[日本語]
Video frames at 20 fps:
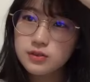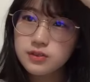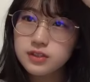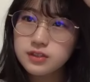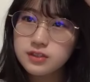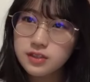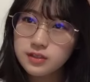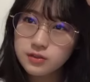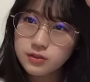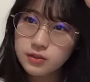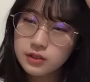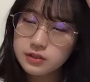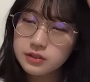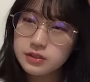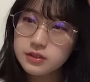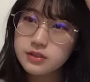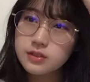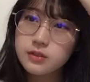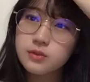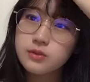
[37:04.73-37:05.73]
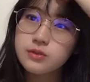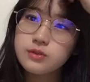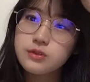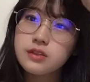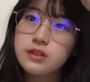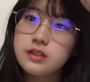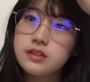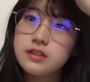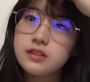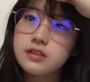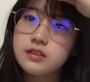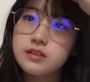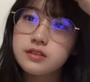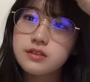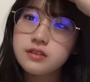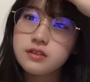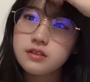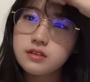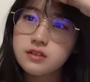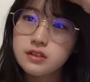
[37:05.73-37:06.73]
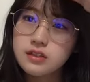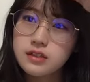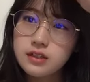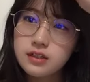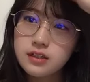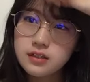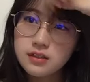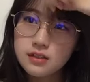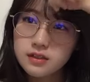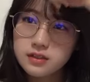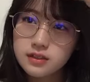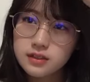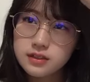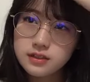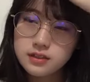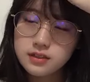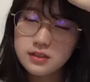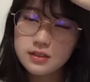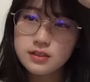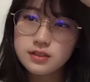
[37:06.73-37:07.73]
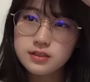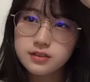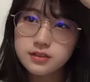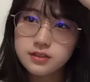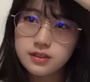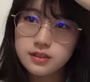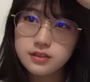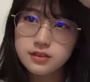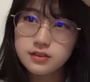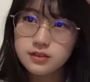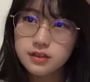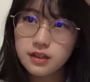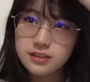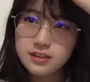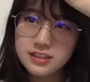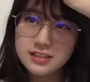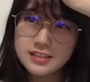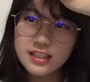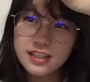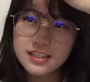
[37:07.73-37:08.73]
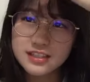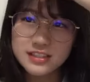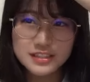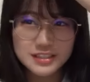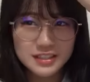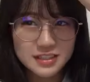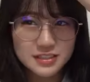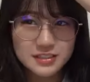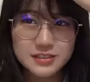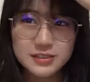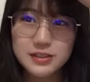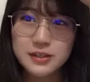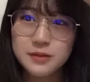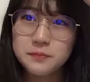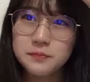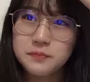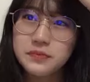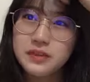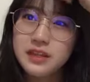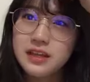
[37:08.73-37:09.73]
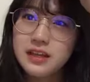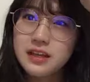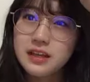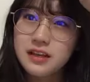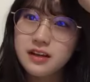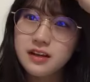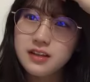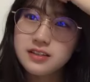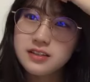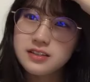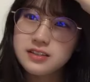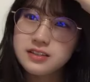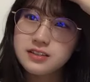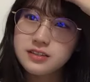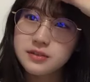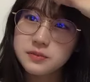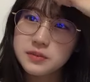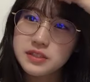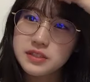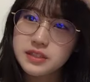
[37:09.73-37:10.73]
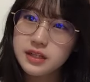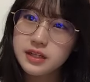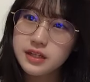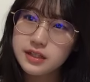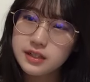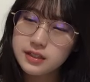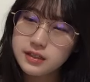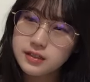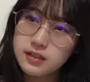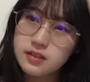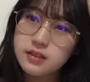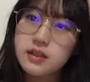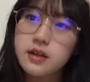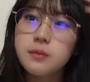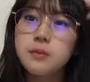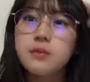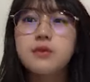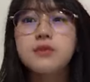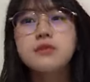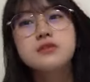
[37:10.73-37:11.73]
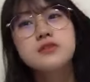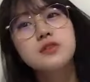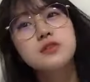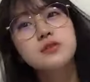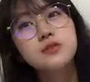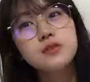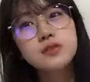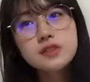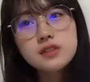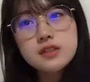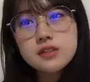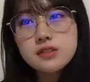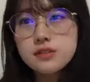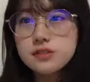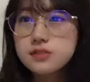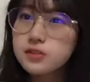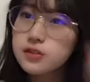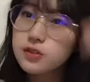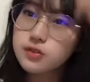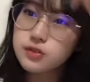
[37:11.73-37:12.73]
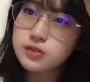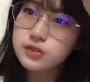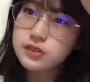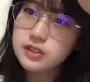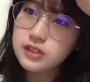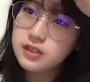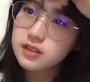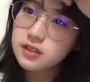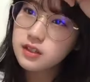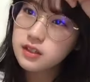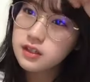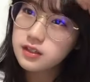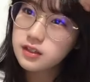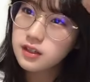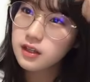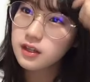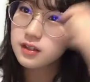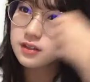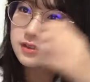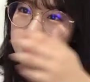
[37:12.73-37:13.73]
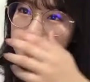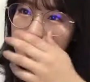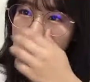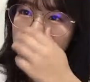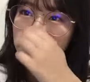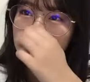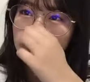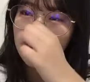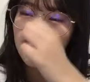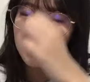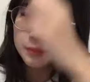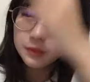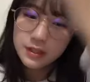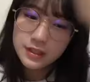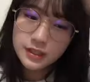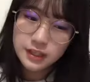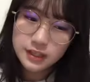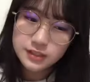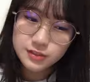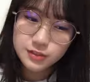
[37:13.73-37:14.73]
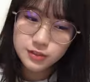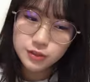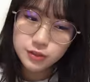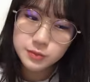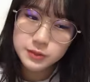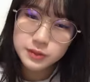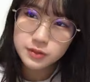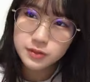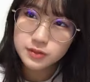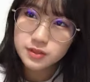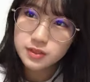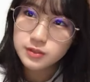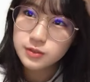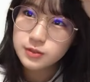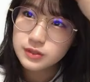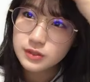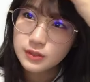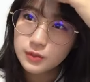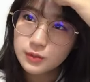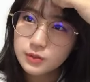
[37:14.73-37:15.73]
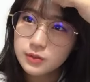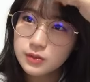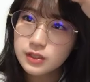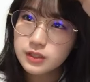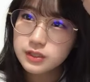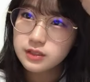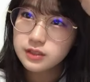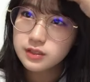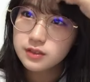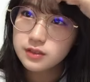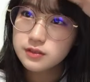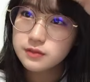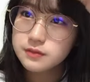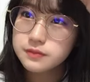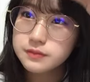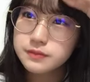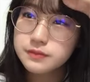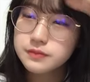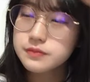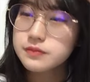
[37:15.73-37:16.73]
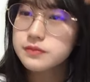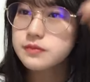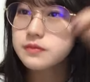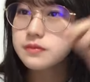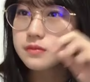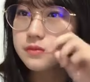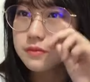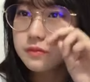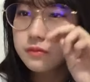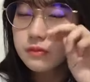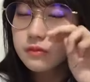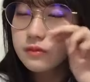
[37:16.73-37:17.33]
なるからさそんなちゃんと話したことないんで話したいです話したいですねっていうか話してみたいかもちょっとしかちょっとっていうかなんかコミュニケーションちょびっとしか取ったことないんで